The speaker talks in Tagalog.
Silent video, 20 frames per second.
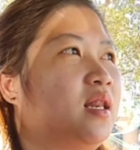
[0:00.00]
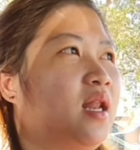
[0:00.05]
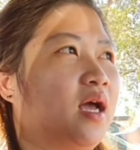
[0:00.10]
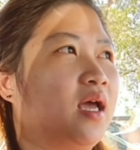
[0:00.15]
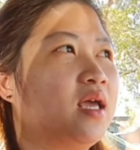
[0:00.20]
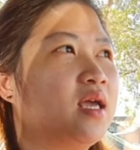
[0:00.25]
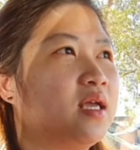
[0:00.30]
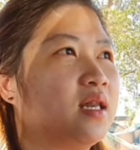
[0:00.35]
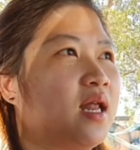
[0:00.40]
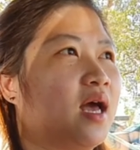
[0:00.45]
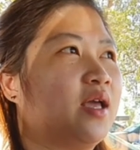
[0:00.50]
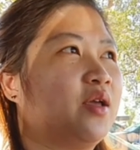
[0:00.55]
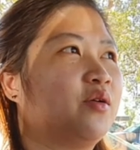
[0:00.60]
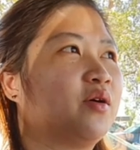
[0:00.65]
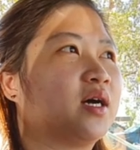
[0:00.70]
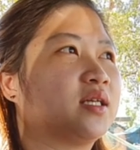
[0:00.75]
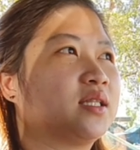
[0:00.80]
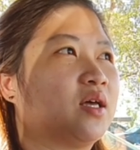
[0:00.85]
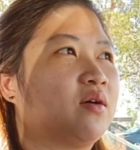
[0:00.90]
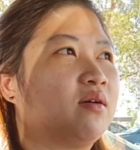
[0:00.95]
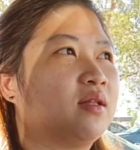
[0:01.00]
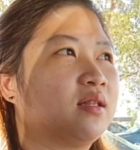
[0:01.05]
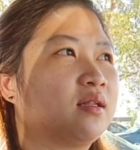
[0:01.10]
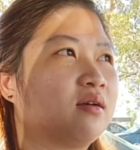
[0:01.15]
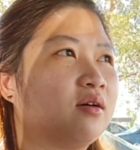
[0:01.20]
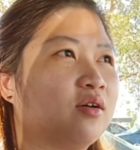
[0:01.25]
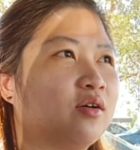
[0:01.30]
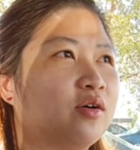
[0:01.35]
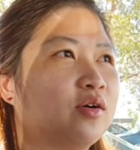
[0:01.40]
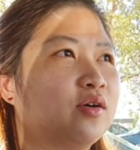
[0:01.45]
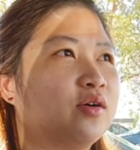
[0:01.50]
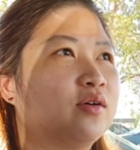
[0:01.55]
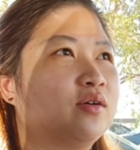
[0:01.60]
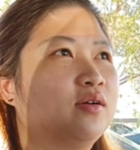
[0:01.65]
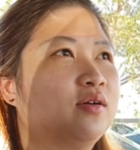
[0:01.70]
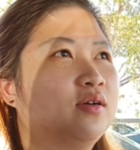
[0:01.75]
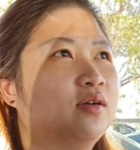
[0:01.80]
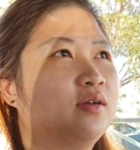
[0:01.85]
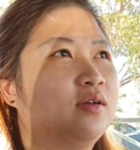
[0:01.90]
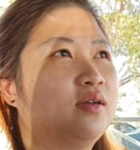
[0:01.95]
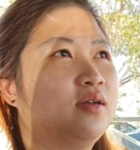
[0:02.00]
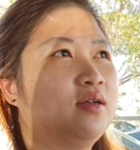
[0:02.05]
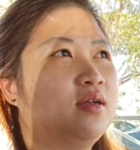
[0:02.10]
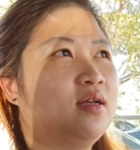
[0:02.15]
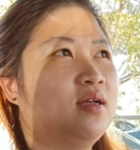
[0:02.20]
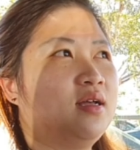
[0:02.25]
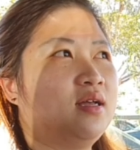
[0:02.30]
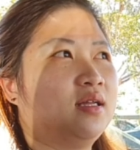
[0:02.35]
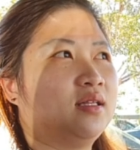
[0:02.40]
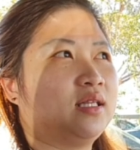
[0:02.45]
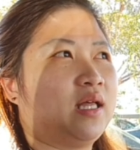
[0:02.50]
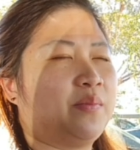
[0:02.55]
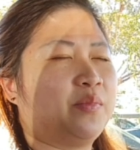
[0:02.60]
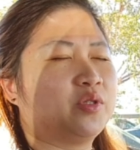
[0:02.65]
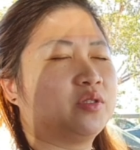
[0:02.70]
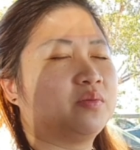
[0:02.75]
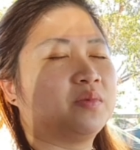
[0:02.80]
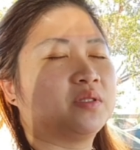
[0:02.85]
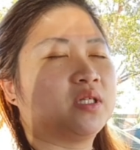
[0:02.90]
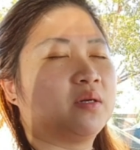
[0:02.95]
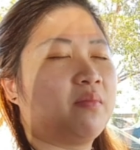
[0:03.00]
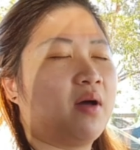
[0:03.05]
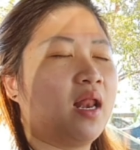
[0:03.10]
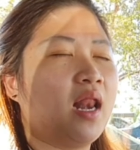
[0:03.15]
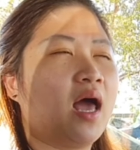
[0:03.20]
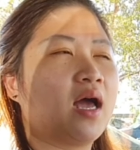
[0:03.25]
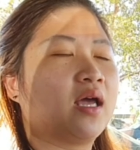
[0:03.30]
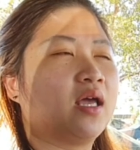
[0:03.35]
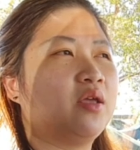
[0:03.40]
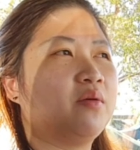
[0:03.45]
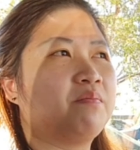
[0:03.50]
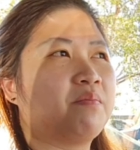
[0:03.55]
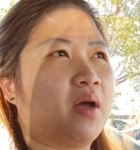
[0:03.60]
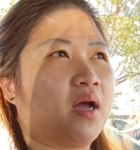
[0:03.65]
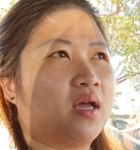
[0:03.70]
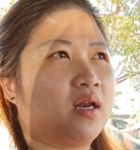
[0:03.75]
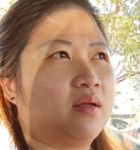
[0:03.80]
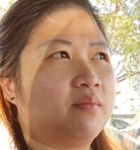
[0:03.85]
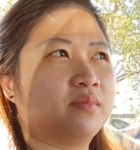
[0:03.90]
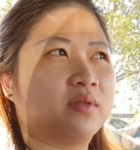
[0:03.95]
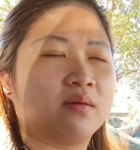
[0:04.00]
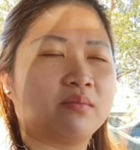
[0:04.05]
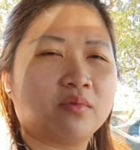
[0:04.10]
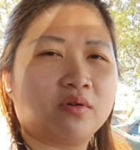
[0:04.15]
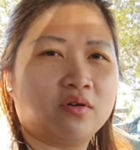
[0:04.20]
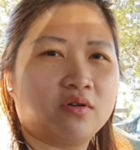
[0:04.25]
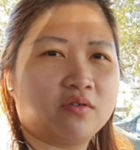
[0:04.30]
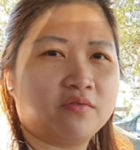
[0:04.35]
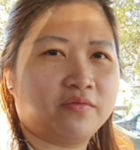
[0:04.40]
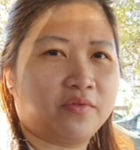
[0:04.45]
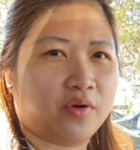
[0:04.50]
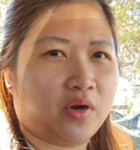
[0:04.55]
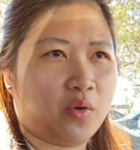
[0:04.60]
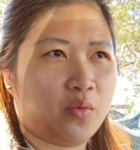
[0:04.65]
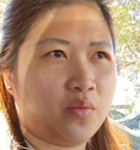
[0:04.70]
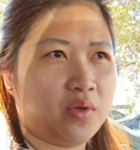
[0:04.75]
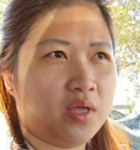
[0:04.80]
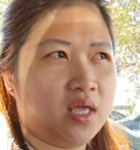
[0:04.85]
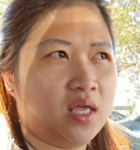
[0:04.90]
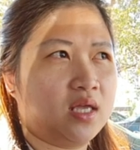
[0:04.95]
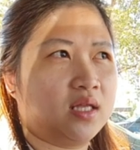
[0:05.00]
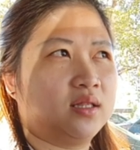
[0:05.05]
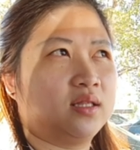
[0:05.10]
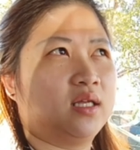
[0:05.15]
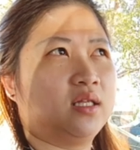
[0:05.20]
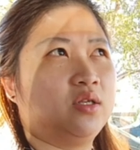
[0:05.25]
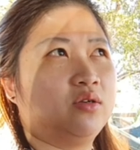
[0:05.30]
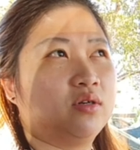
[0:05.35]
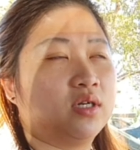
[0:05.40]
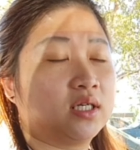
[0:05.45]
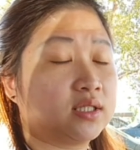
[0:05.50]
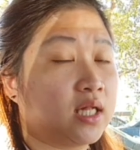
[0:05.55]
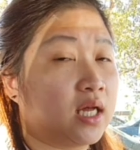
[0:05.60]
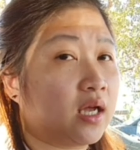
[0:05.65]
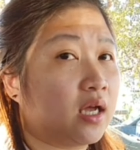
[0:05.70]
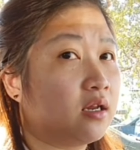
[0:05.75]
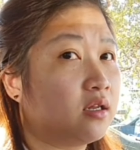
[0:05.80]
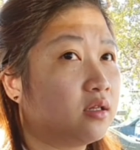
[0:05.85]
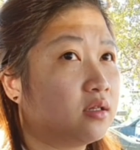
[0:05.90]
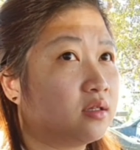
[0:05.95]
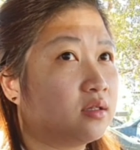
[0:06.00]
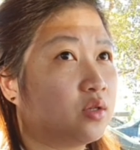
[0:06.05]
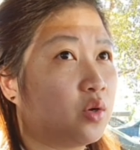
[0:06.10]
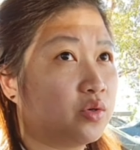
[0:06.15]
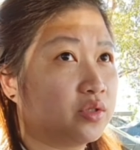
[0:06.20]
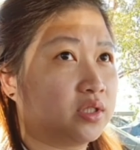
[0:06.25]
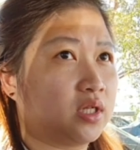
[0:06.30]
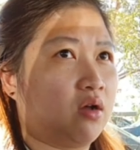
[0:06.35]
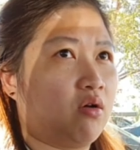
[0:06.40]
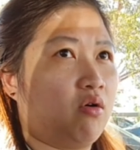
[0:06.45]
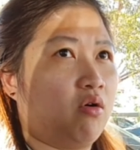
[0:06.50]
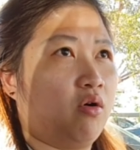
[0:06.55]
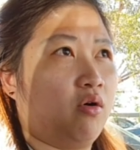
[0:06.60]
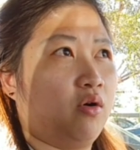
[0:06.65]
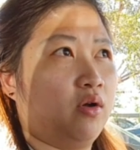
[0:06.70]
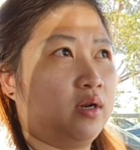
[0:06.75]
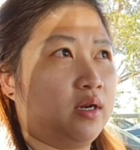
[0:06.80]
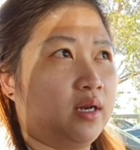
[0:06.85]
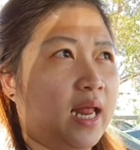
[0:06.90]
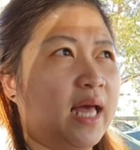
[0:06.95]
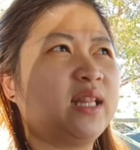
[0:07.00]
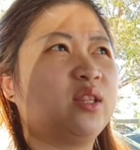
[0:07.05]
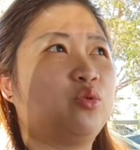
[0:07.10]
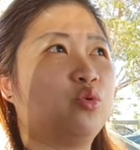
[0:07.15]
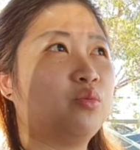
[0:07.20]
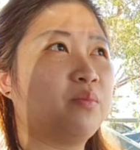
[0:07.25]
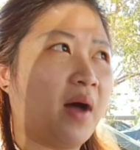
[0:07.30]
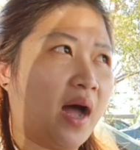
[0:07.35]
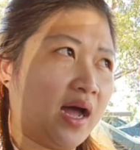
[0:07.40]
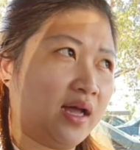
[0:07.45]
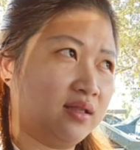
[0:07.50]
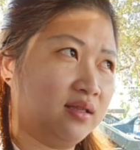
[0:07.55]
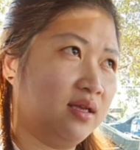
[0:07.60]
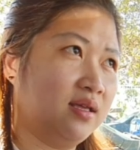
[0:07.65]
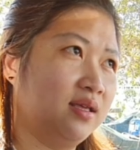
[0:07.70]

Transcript: nang hina yung katawan ko, tapos masama lagi yung pakiramdam ko for a week. Then yung nag-second dose ako, not too bad.